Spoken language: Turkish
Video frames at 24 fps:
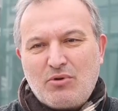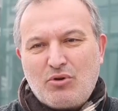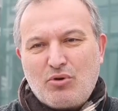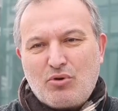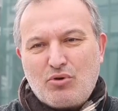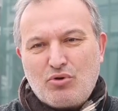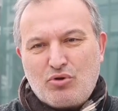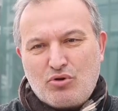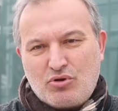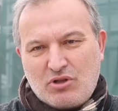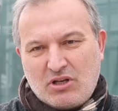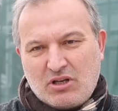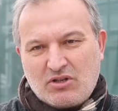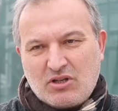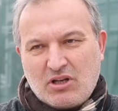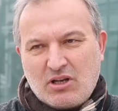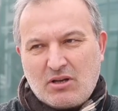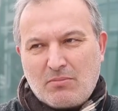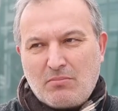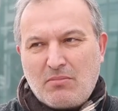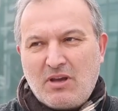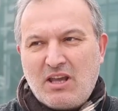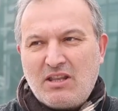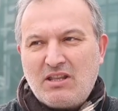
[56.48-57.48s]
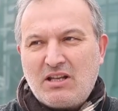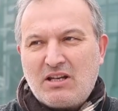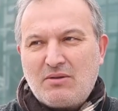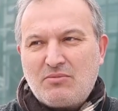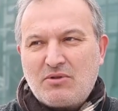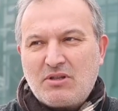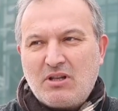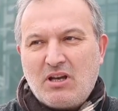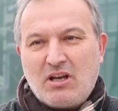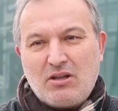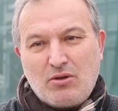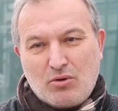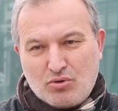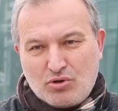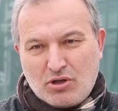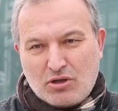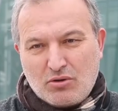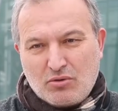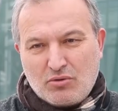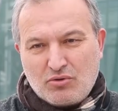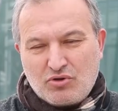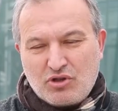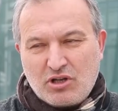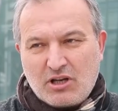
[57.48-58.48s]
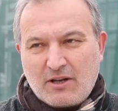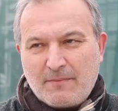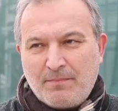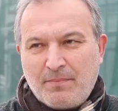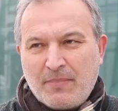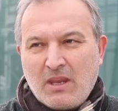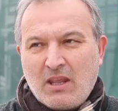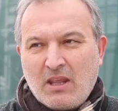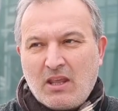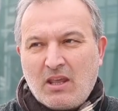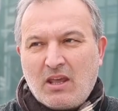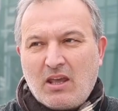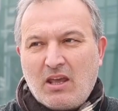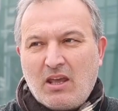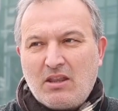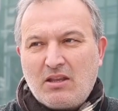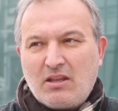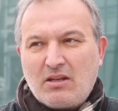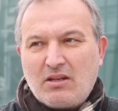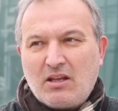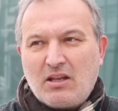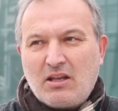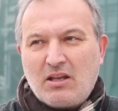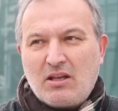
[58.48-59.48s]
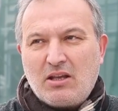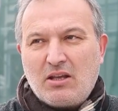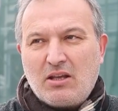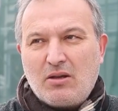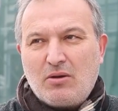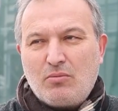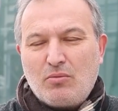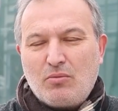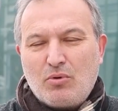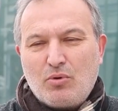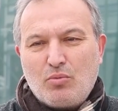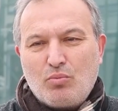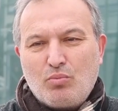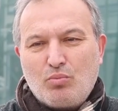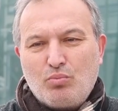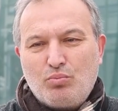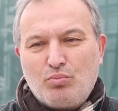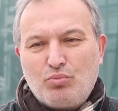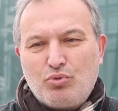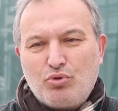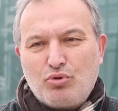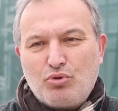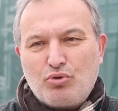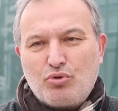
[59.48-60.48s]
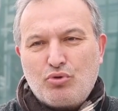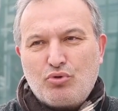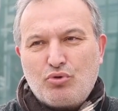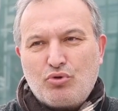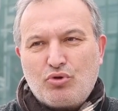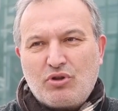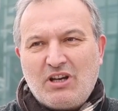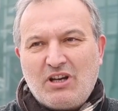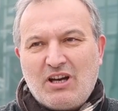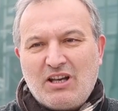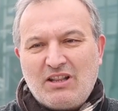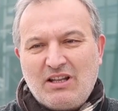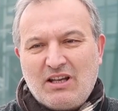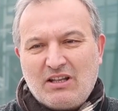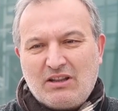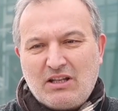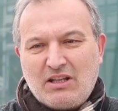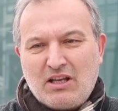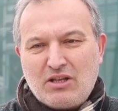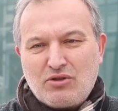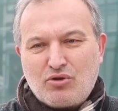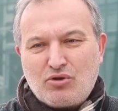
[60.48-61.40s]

bir görüntü çekecek. Meydanımız daha da güzel olacak. Edirne e, bu tadilattan